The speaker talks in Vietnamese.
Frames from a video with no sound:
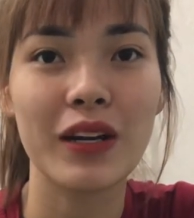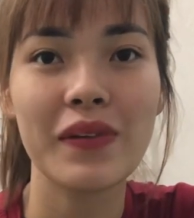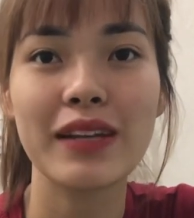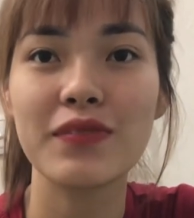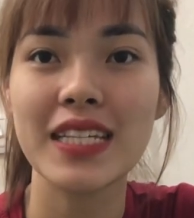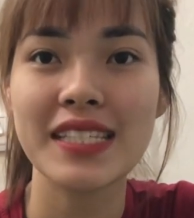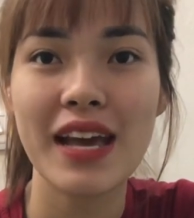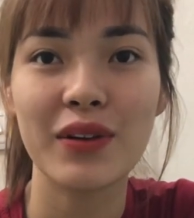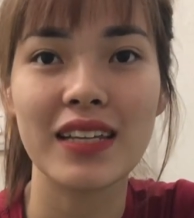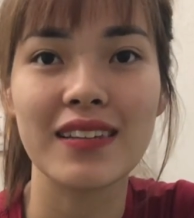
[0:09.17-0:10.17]
cái đoạn
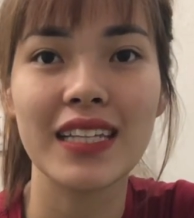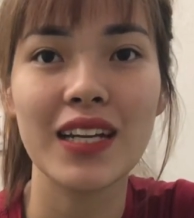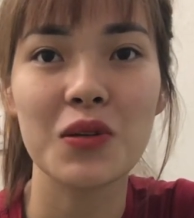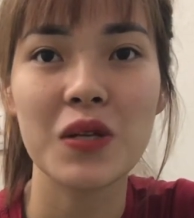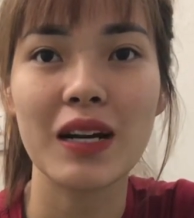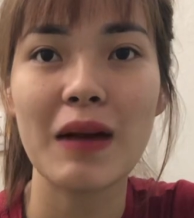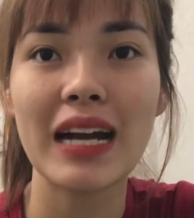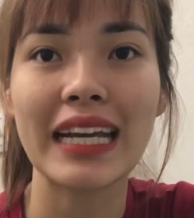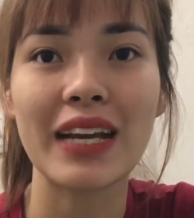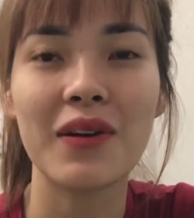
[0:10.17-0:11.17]
video để giới thiệu cho các bác
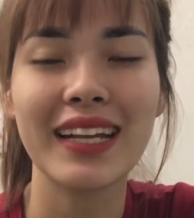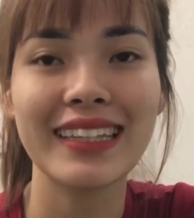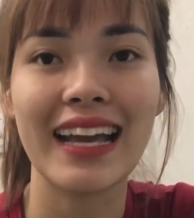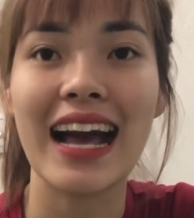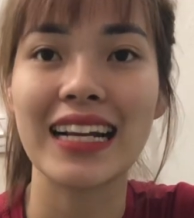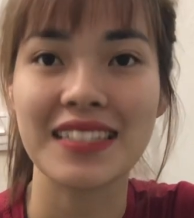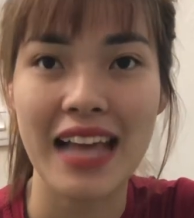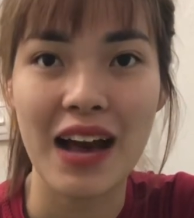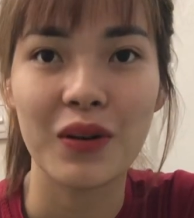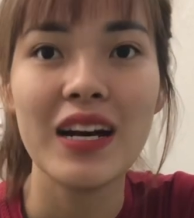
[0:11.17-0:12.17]
cái kéo cắt tỉa hàng
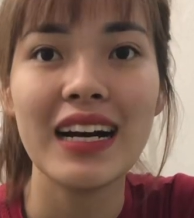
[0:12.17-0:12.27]
rào